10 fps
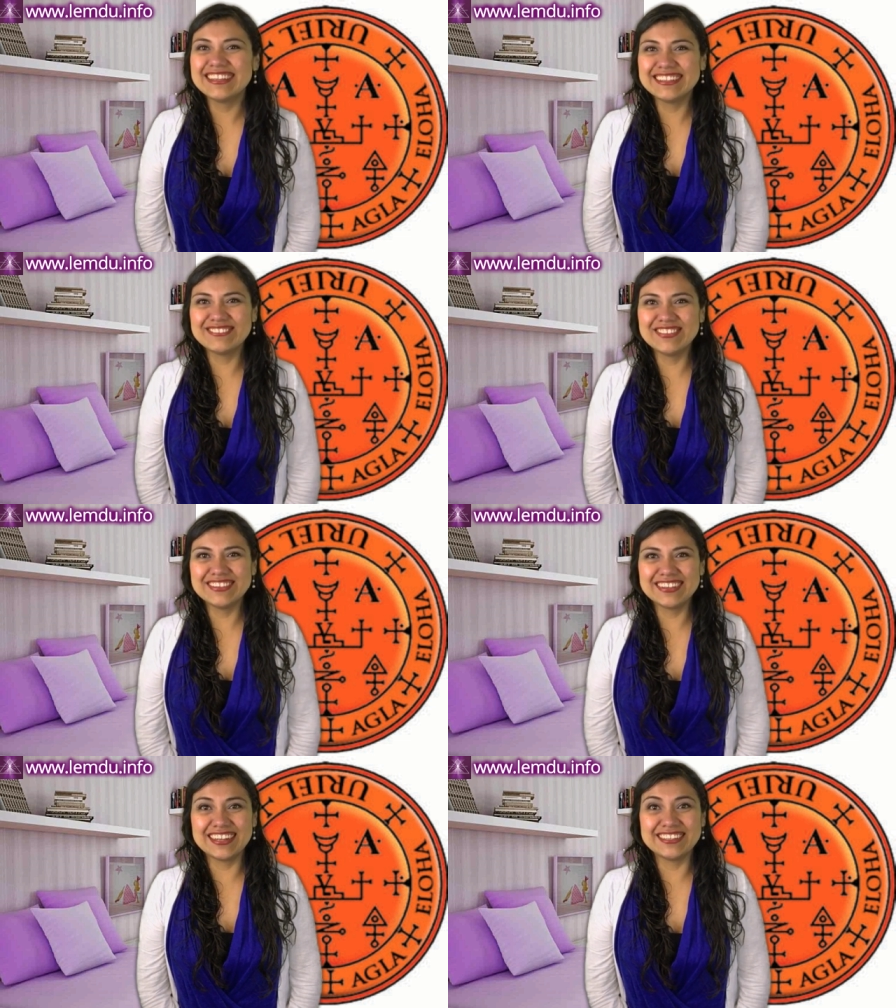
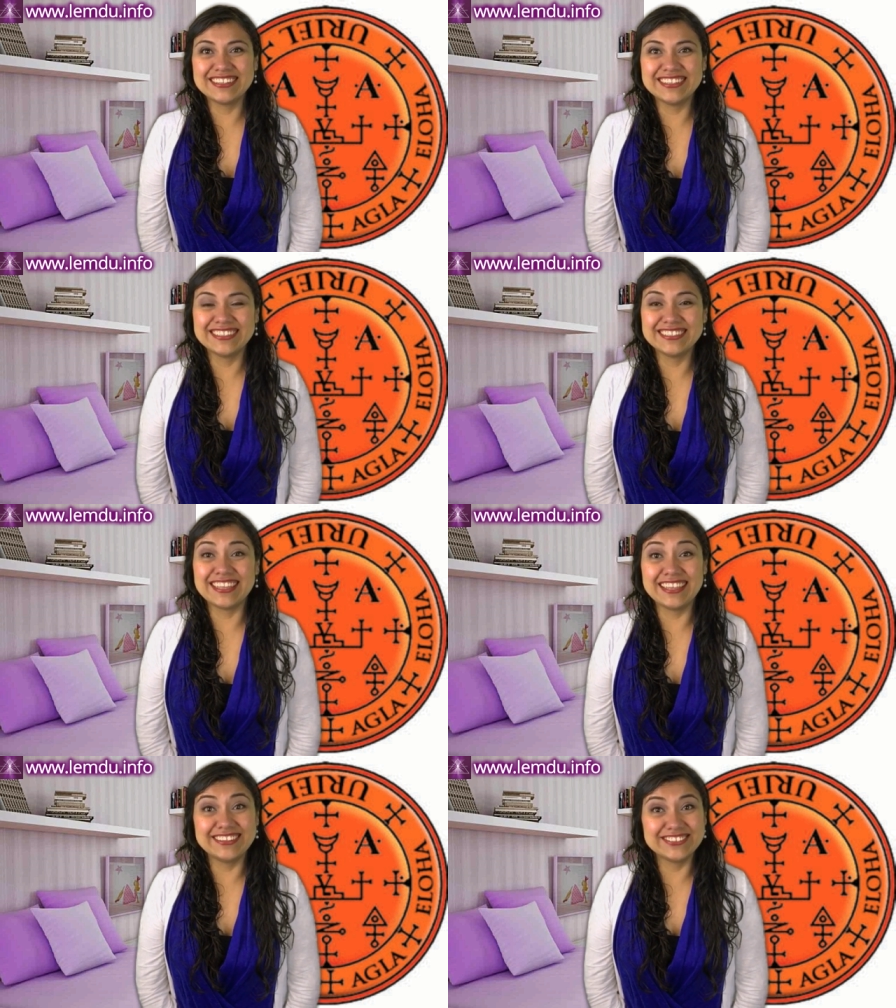Espero que
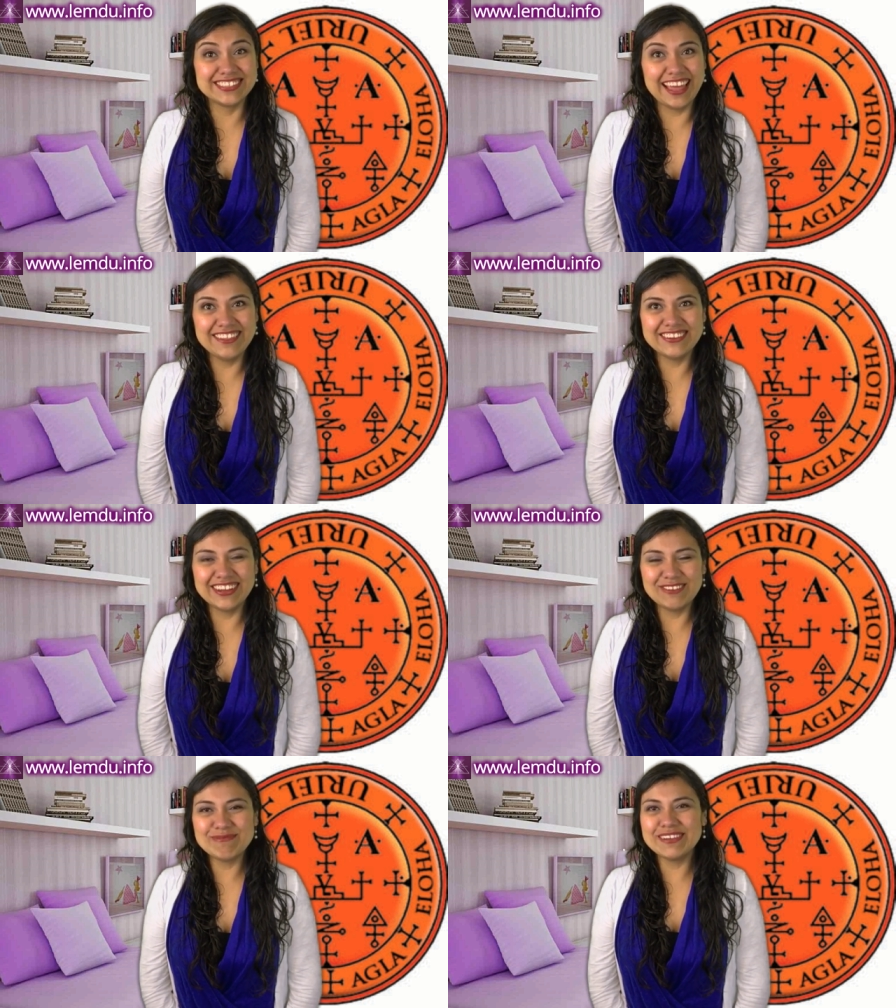les haya gustado,
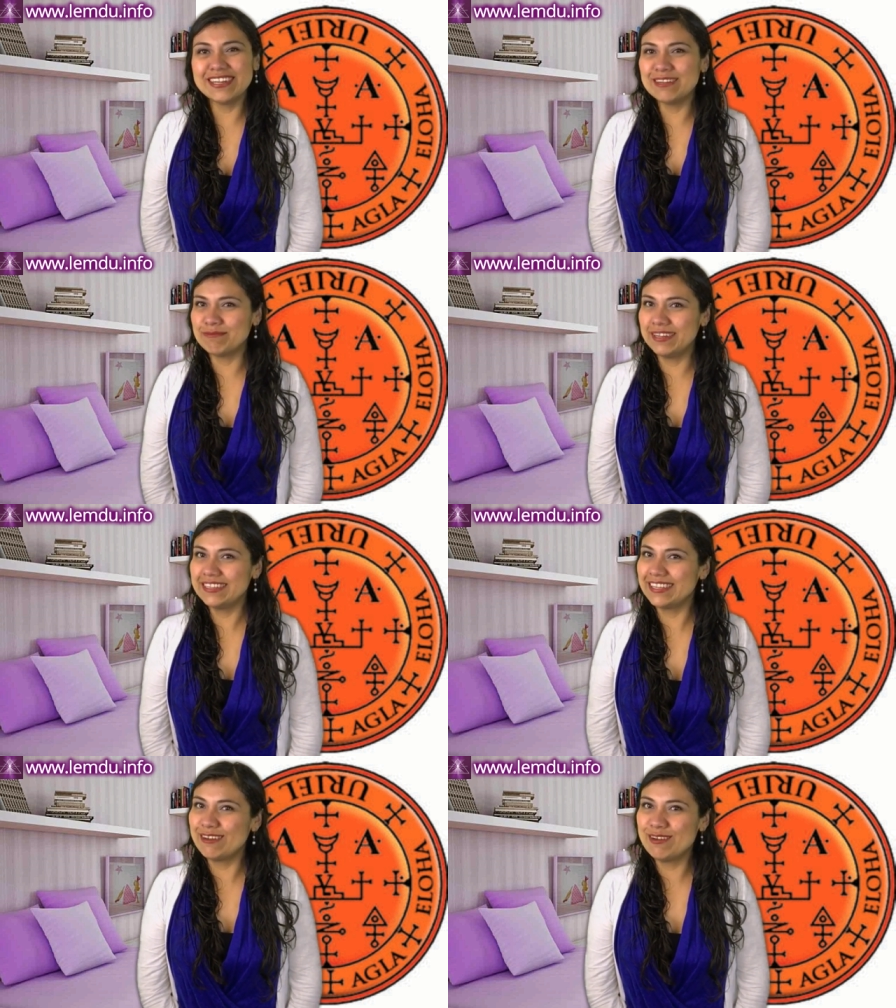que lo pongan en
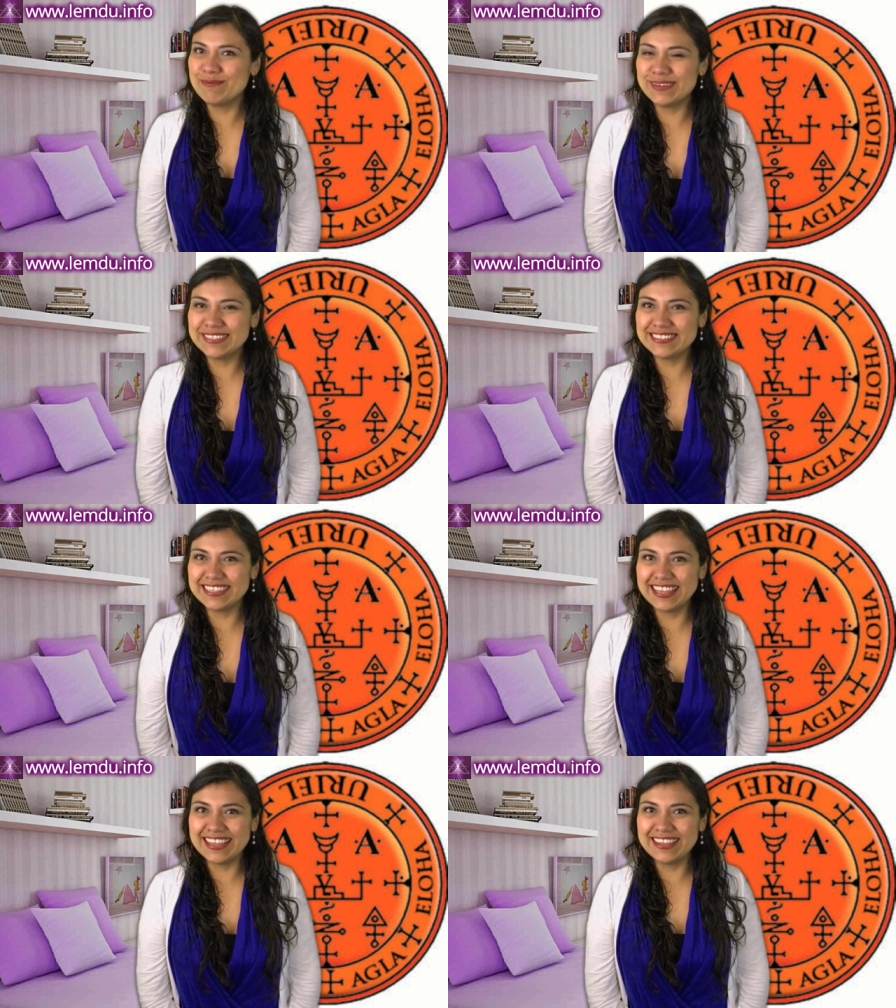práctica. Me
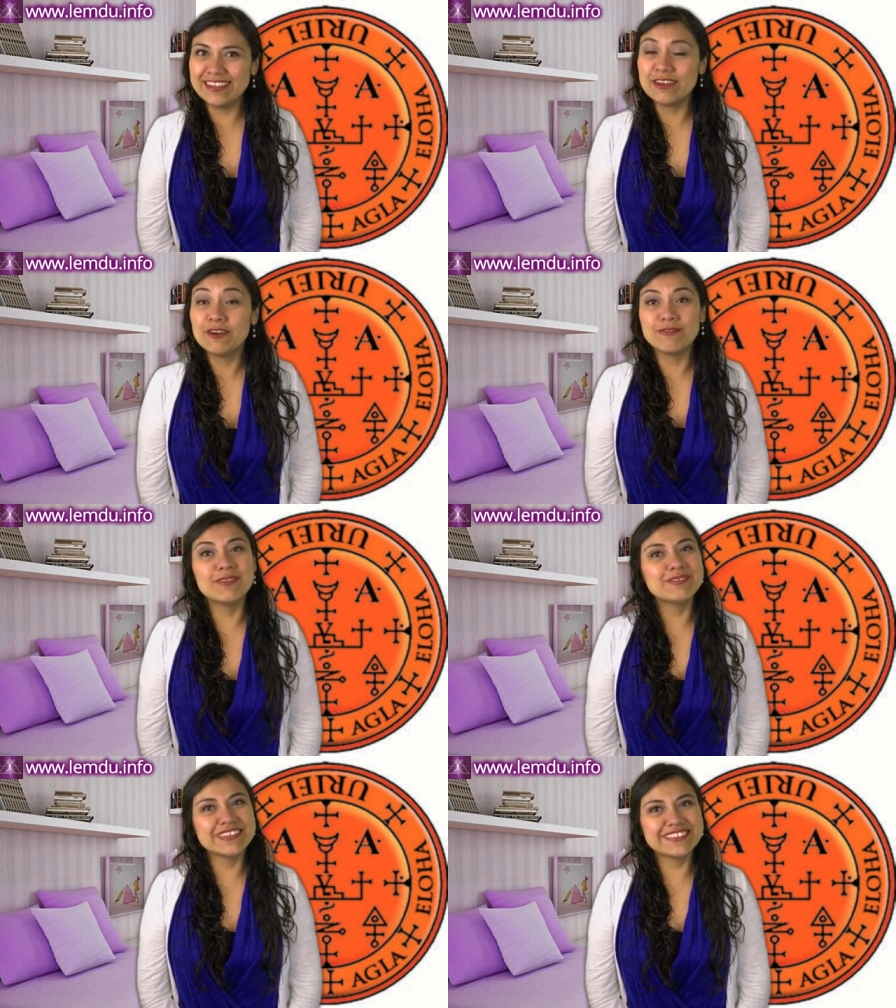parece que
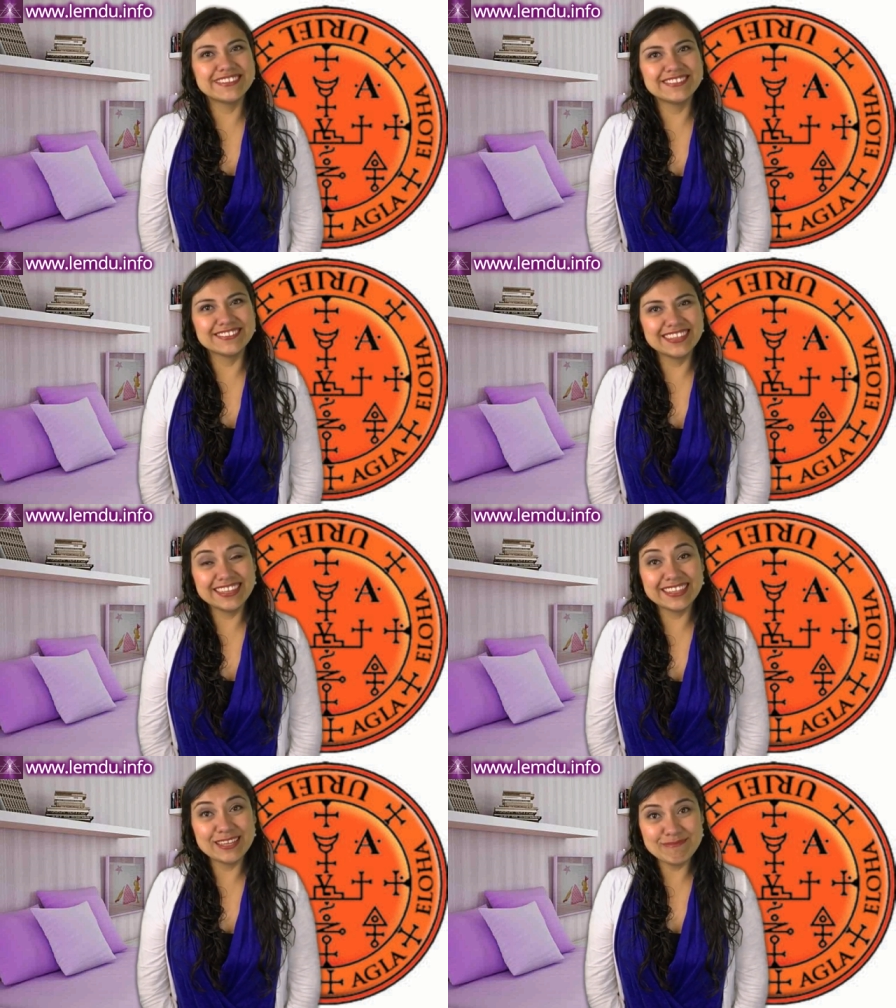fue muy
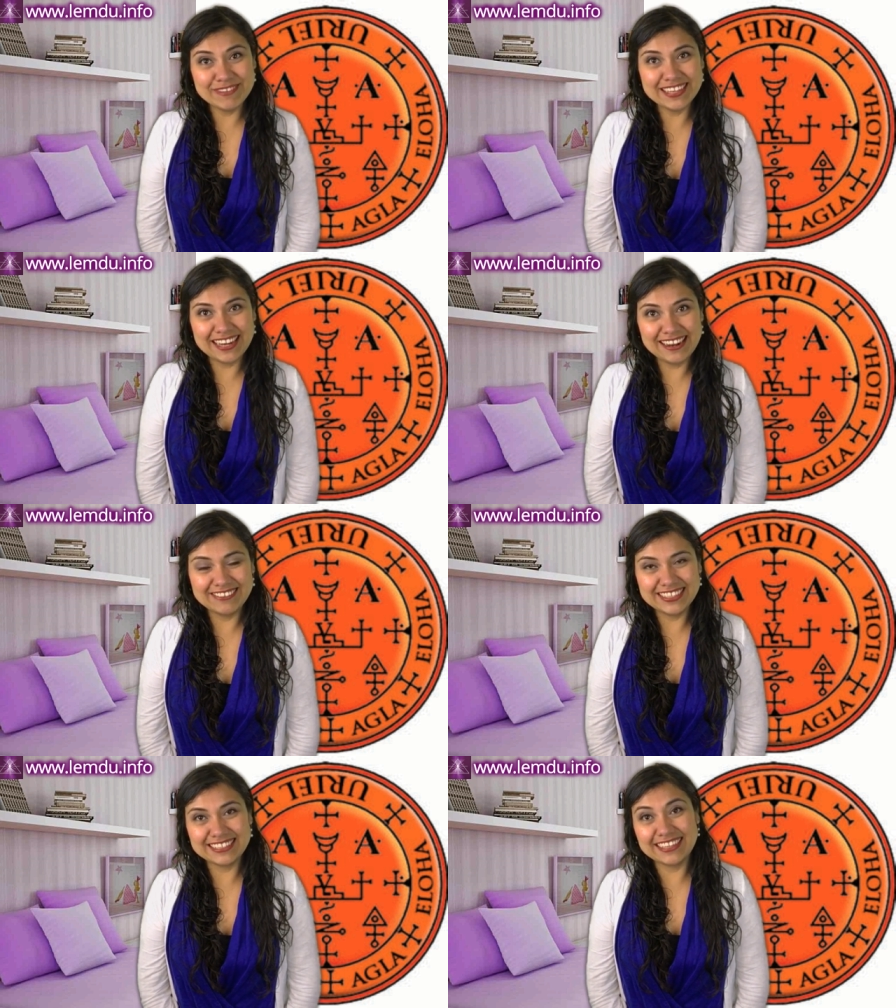contundente y muy
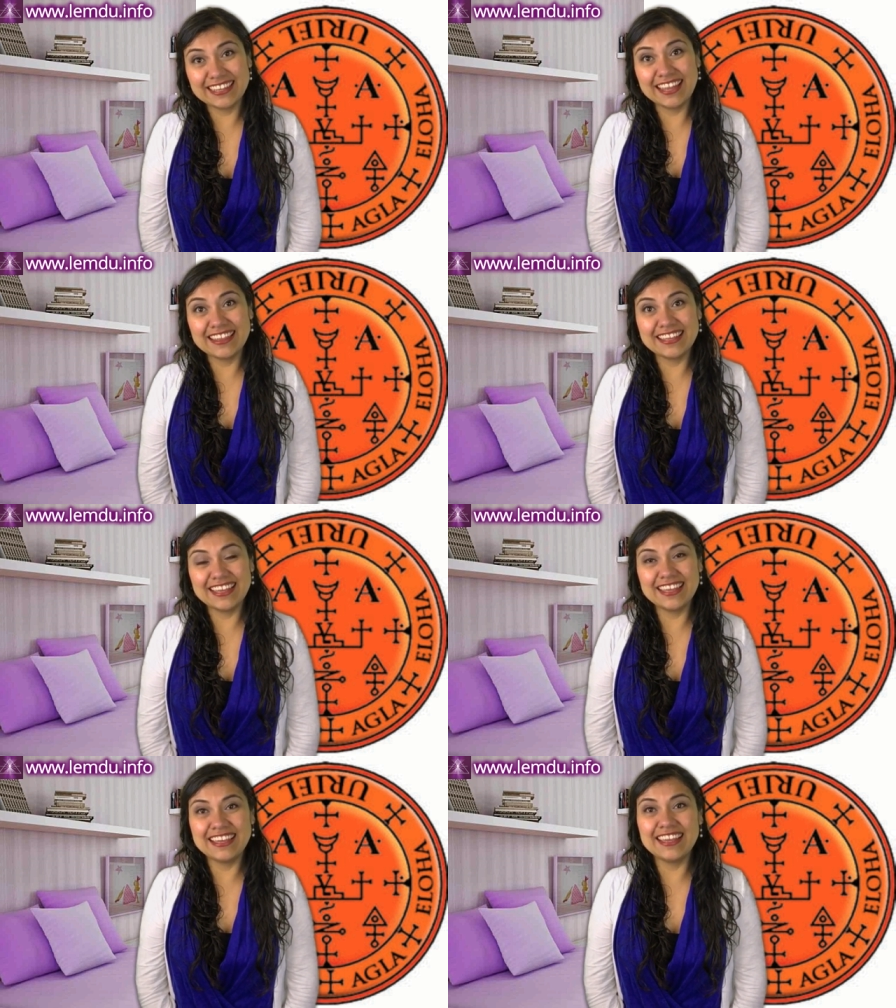claro acerca de
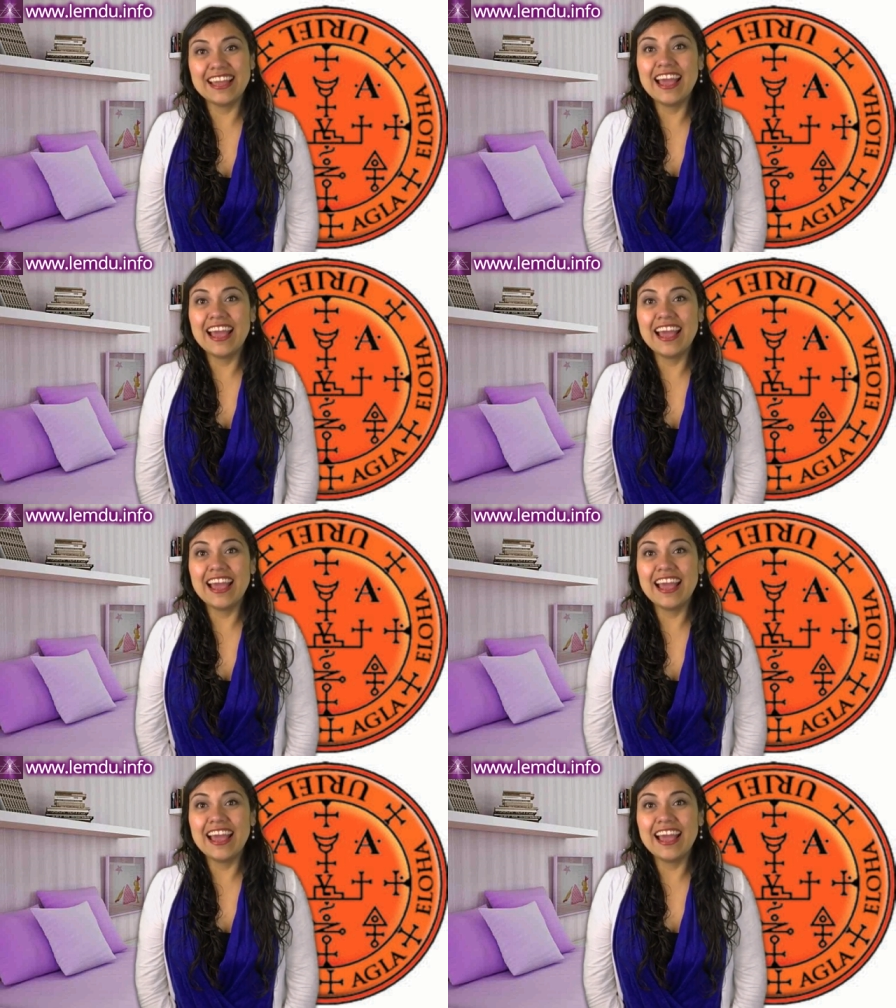que